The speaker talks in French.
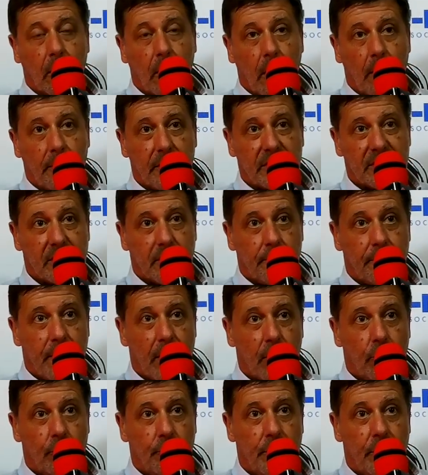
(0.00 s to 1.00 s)
en passant
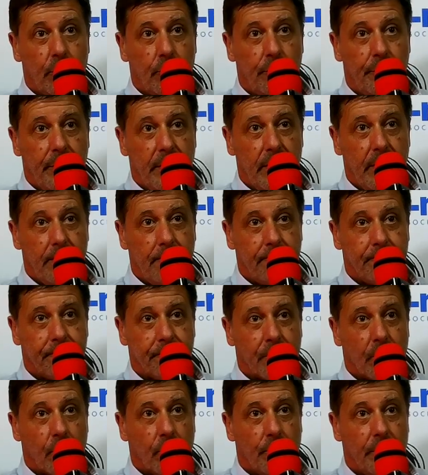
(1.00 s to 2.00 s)
par le BEP,
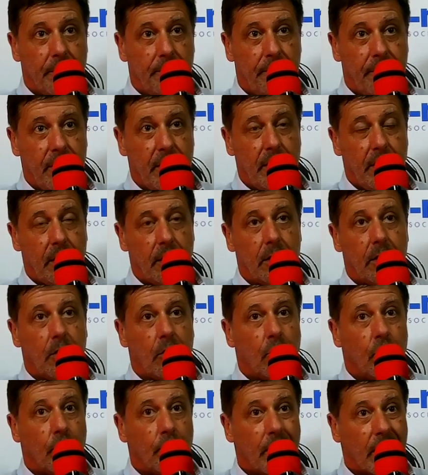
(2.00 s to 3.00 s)
le BP,
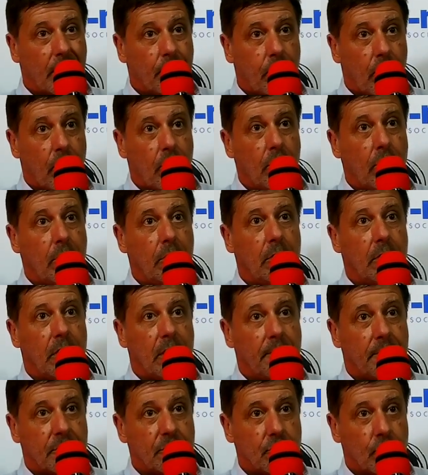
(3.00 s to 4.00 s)
le Bac Pro,
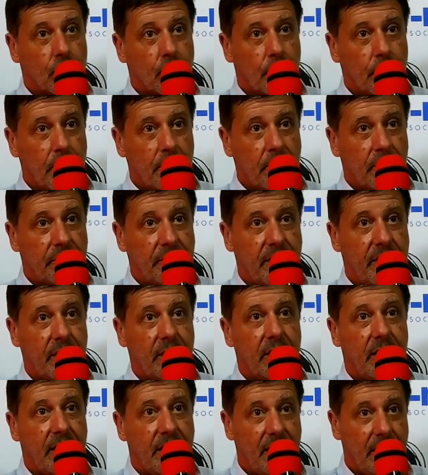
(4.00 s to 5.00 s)
les mentions
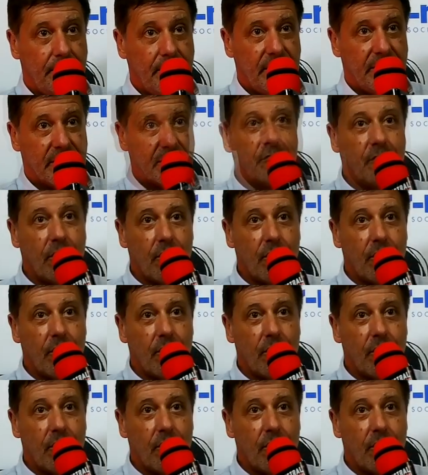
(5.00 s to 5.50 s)
complémentaires et les BTS.